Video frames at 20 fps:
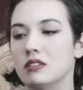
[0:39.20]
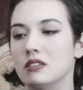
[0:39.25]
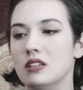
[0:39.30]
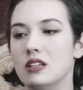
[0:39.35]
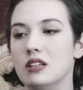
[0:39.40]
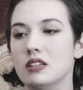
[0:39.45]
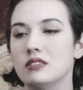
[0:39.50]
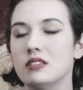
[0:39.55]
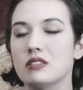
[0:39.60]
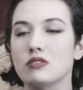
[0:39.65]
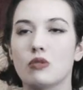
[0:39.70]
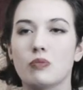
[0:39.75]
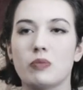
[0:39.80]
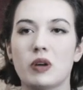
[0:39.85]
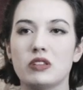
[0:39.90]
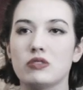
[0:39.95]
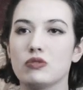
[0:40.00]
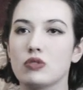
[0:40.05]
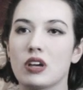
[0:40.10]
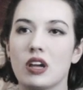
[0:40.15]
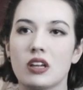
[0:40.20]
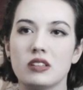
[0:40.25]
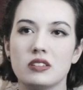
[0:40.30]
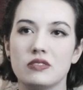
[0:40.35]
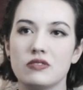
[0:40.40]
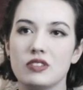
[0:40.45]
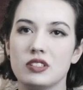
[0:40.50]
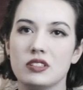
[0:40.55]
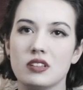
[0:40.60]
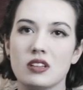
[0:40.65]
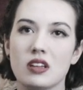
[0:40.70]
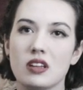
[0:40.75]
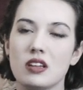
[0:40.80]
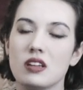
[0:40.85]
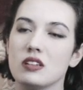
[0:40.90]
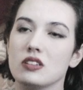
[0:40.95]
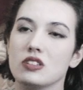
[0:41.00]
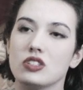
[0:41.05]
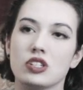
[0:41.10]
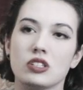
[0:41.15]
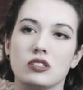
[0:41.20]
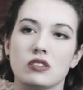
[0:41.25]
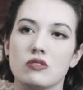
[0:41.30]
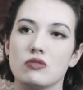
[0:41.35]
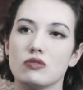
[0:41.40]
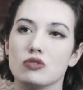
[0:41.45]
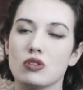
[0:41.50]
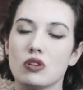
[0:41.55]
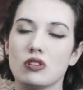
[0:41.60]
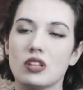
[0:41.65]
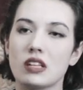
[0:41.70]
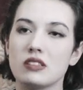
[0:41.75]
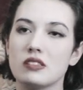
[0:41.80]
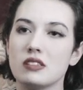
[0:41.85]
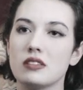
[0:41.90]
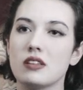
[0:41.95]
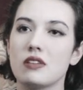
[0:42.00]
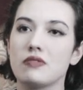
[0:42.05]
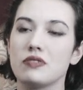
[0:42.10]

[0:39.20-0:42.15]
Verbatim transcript: il était en panne de créativité et j'étais une jeune artiste